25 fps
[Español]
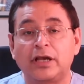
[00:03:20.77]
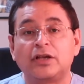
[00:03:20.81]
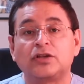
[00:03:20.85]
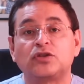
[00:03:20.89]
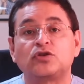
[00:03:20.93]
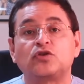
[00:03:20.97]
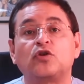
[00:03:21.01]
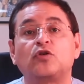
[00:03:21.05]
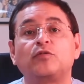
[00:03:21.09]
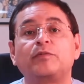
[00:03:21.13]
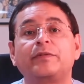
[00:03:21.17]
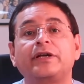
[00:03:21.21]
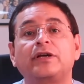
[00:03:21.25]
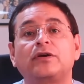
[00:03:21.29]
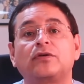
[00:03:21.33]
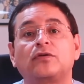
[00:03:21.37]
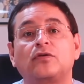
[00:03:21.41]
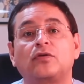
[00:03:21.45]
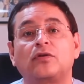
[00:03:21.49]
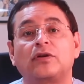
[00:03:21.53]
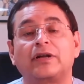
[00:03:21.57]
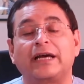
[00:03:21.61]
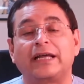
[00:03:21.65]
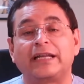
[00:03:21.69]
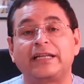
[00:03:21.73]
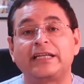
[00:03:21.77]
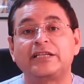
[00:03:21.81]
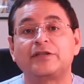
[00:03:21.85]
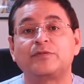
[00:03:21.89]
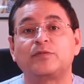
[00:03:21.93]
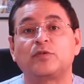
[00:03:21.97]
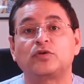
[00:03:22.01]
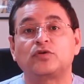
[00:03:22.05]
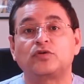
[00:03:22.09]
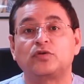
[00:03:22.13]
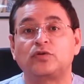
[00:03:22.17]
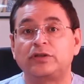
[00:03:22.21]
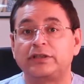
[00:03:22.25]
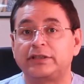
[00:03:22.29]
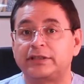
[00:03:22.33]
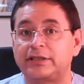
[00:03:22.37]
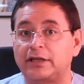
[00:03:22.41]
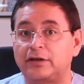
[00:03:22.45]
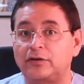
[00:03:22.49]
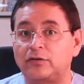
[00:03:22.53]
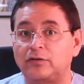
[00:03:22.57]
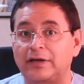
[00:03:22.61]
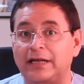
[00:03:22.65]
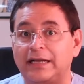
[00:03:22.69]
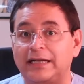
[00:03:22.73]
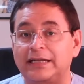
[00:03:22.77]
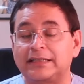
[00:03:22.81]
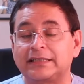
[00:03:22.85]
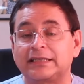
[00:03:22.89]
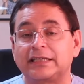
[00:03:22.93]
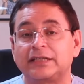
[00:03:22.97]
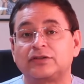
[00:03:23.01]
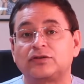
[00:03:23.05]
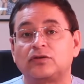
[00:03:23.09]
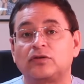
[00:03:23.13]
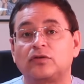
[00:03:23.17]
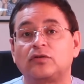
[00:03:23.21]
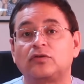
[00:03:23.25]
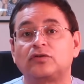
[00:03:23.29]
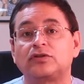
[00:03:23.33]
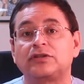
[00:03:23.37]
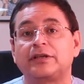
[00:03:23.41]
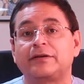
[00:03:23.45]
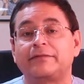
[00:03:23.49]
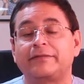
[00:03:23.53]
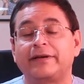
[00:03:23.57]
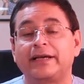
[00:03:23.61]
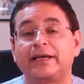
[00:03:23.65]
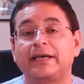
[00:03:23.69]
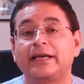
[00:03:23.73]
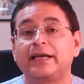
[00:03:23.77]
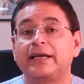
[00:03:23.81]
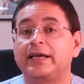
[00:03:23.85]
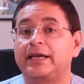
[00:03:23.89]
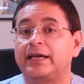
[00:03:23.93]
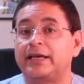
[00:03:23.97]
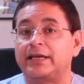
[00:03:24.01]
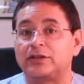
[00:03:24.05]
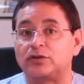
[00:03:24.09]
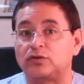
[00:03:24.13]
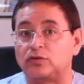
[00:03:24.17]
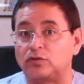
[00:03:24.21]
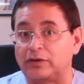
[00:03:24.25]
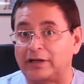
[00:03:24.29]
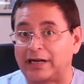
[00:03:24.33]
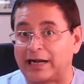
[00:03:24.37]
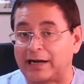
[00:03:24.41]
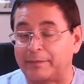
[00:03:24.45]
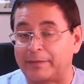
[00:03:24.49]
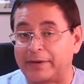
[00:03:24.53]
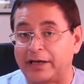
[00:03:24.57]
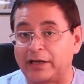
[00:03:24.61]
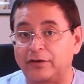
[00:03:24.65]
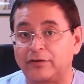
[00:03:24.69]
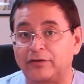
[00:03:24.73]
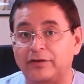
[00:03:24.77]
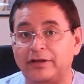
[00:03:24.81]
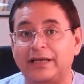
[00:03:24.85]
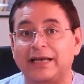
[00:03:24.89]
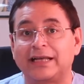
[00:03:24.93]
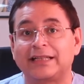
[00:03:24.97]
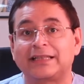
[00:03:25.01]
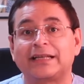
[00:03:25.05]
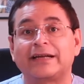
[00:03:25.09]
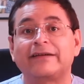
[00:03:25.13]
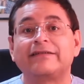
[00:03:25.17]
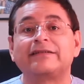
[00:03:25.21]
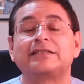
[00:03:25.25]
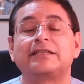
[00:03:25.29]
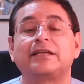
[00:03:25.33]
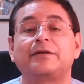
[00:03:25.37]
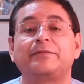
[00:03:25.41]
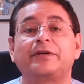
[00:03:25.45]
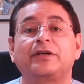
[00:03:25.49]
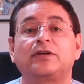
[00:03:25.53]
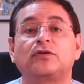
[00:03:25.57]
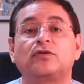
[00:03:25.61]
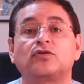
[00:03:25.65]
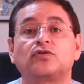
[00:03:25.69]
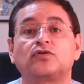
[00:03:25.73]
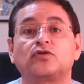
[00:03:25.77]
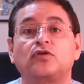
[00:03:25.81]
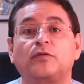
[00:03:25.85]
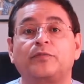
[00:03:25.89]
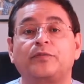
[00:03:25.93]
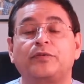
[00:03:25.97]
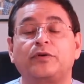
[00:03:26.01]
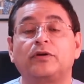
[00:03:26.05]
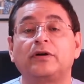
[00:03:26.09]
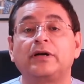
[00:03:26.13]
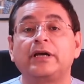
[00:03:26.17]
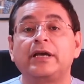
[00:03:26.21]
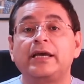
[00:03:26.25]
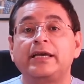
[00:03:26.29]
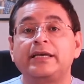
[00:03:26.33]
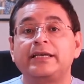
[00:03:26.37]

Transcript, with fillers: Son microorganismos unicelulares que solo se ven en su gran mayoría a través del microscopio.